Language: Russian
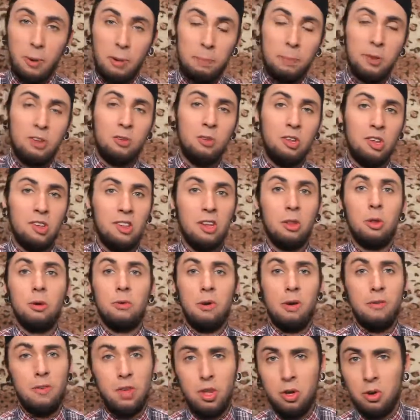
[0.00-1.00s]
подписывайтесь на
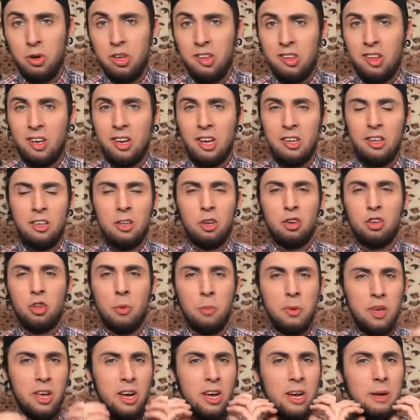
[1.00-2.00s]
новые видео, если хотите,
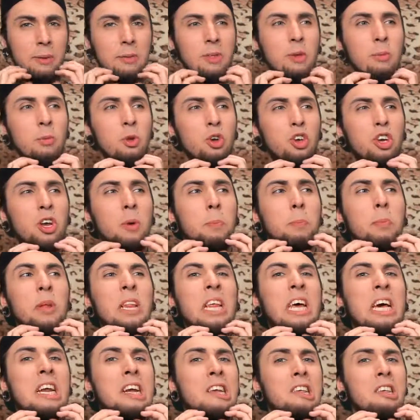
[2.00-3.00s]
чтобы я немножко
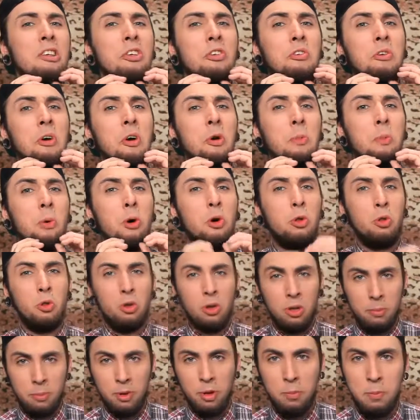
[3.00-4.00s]
подкоротил свою
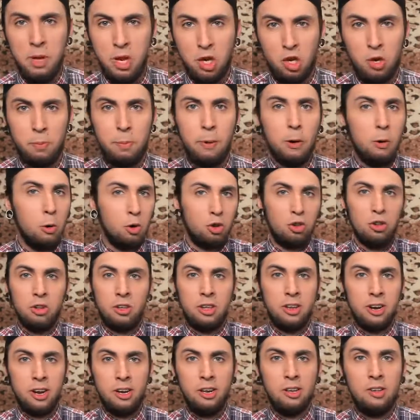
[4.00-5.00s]
бороду и был меньше похож на
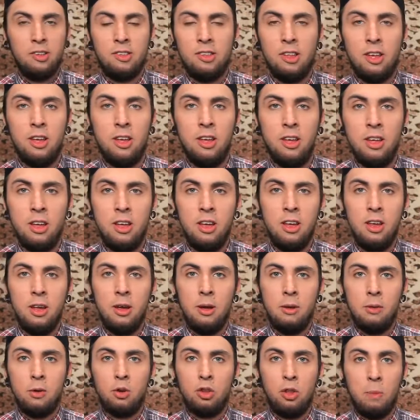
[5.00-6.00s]
террориста.
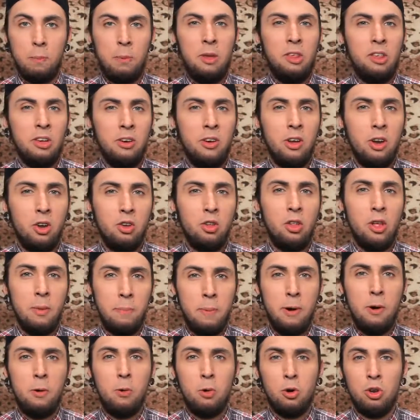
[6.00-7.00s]
Потому что Петя говорит, что я
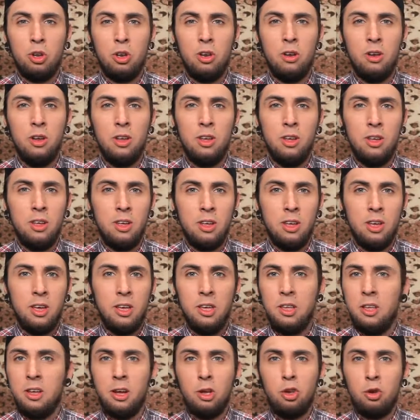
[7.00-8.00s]
похож. А
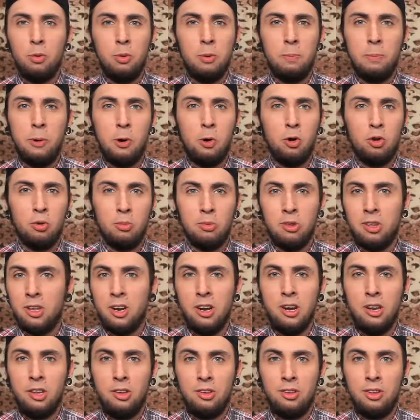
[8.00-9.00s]
я не хочу быть похожим на
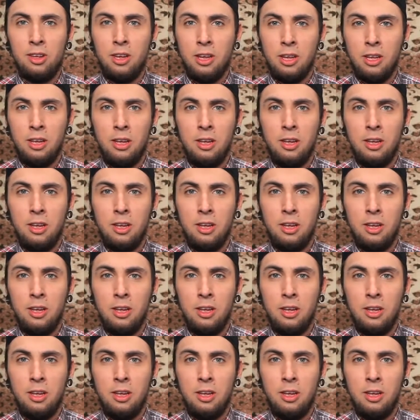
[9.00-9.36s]
террориста.